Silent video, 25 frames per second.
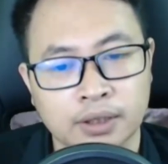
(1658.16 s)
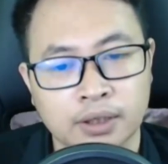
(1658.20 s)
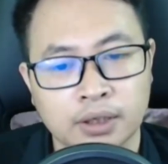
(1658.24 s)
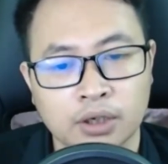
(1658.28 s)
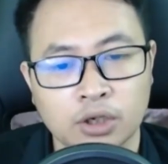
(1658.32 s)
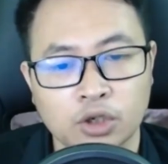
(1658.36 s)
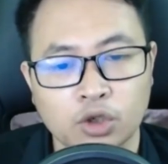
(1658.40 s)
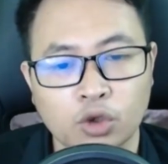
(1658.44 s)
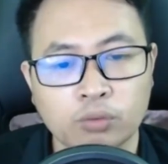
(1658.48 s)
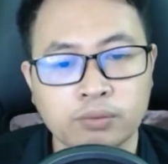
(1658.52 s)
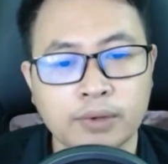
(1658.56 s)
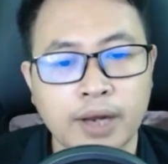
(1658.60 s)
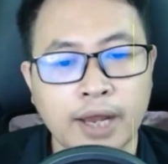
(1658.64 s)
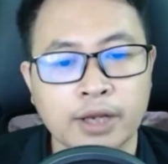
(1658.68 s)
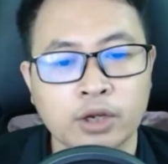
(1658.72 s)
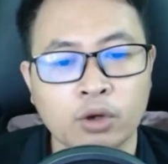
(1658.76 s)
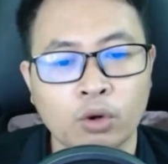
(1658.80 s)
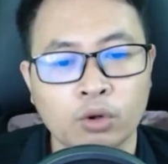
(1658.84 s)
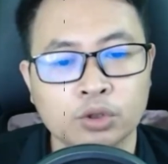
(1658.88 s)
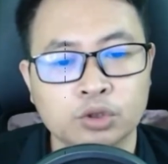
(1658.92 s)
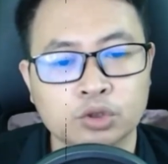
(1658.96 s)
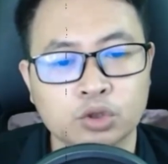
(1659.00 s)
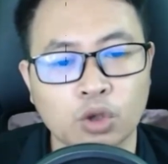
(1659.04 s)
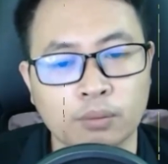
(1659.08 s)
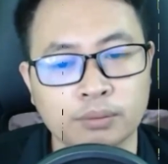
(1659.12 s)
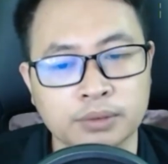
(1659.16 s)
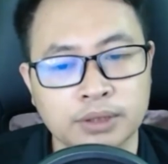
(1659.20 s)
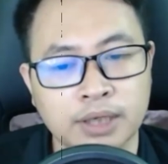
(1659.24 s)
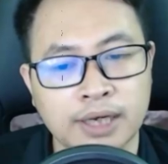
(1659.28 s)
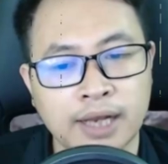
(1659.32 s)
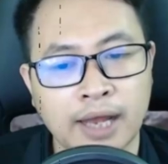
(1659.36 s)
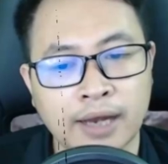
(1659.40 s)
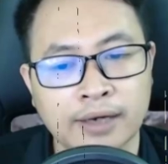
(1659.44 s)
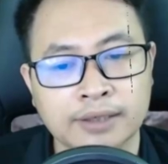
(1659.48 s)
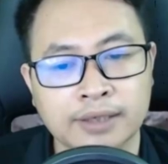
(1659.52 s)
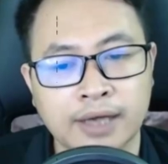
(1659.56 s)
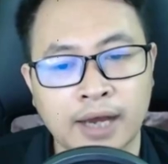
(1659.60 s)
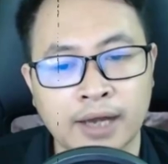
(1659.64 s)
Lúc này ngồi xổm trên
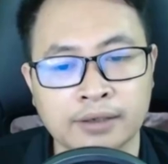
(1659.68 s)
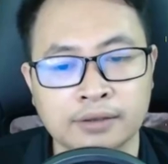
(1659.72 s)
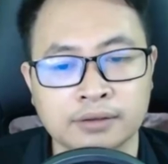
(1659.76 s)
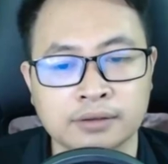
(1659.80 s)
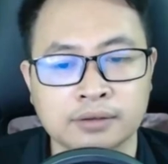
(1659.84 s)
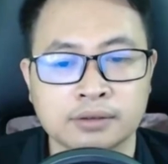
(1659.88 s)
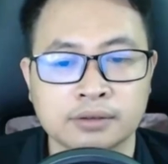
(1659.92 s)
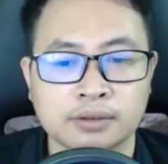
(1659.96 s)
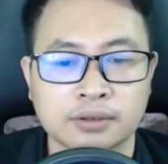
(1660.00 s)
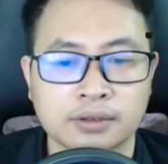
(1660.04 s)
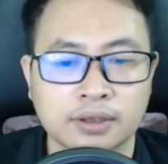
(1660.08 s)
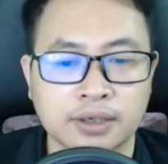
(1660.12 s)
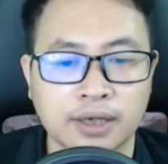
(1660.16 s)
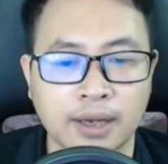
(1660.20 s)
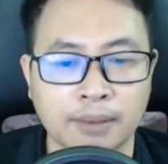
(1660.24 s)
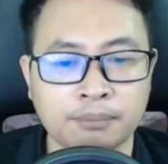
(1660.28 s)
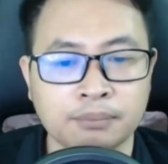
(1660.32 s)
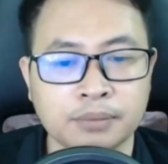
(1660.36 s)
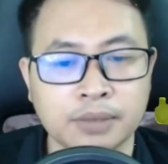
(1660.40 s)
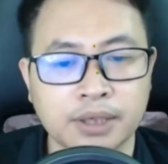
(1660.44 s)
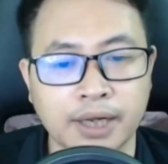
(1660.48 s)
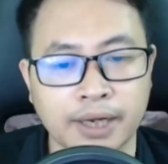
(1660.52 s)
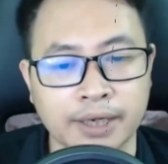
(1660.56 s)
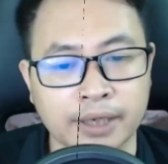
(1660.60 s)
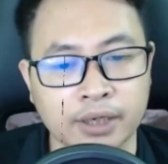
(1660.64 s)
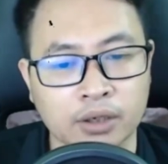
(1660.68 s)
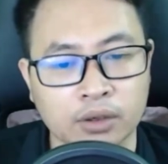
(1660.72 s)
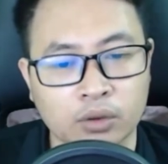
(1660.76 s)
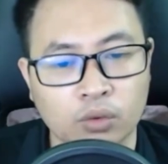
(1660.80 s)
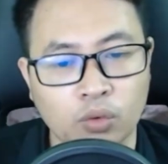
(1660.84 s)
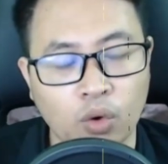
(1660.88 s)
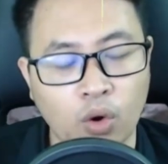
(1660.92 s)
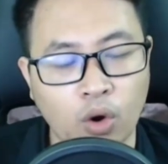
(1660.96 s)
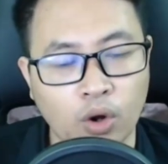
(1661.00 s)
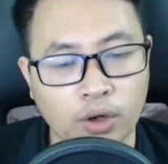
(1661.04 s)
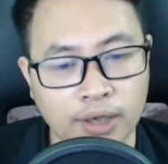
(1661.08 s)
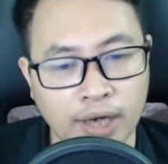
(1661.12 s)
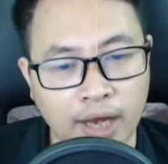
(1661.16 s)
lan can Ngắm cảnh
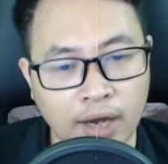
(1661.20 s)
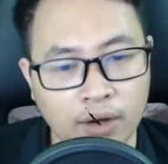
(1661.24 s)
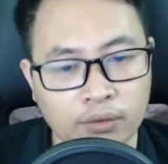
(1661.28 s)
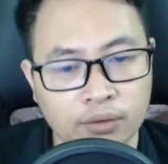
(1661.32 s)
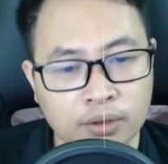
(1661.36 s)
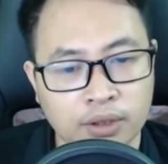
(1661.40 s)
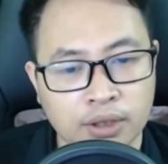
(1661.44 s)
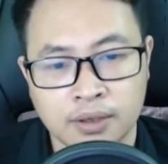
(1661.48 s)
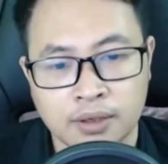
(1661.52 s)
của hòn đảo